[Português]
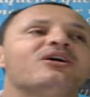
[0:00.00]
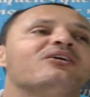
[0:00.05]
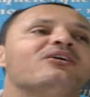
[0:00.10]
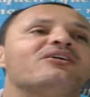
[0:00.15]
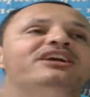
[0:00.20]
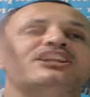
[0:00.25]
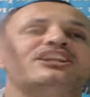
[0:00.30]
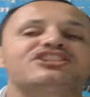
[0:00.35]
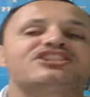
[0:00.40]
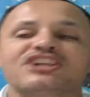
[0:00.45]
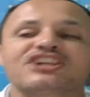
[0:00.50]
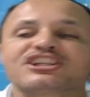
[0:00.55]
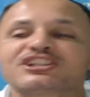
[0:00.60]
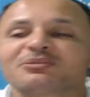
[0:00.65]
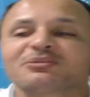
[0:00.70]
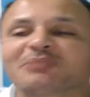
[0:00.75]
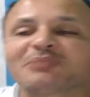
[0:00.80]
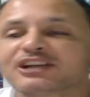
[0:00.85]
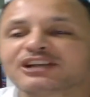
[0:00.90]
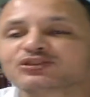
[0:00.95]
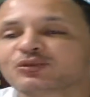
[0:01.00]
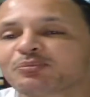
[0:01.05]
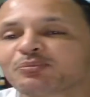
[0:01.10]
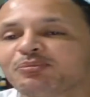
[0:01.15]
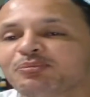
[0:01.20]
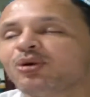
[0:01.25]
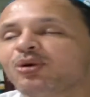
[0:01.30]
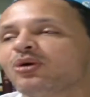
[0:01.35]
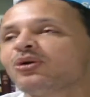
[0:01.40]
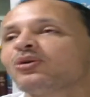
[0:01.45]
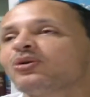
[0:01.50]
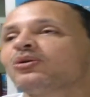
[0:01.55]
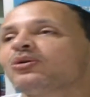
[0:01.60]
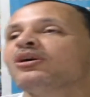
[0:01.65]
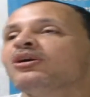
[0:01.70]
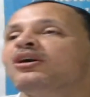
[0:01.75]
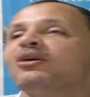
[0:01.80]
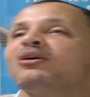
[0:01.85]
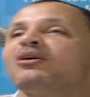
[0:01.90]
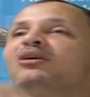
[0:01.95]
ou incha demais o
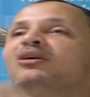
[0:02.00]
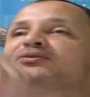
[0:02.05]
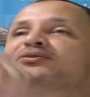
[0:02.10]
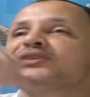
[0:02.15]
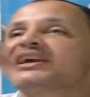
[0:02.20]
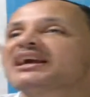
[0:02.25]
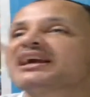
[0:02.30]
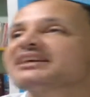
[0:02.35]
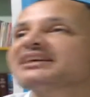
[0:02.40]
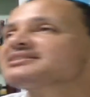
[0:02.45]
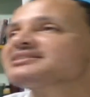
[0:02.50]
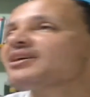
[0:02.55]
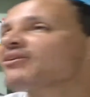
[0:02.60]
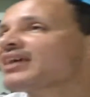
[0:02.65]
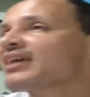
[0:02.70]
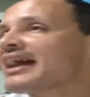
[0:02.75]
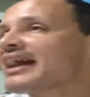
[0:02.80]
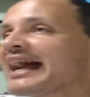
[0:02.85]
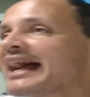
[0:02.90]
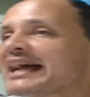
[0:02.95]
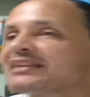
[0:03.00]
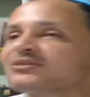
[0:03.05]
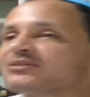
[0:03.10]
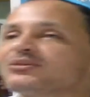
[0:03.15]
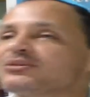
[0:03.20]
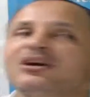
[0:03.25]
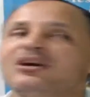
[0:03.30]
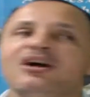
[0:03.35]
bolo, ou fica salgado,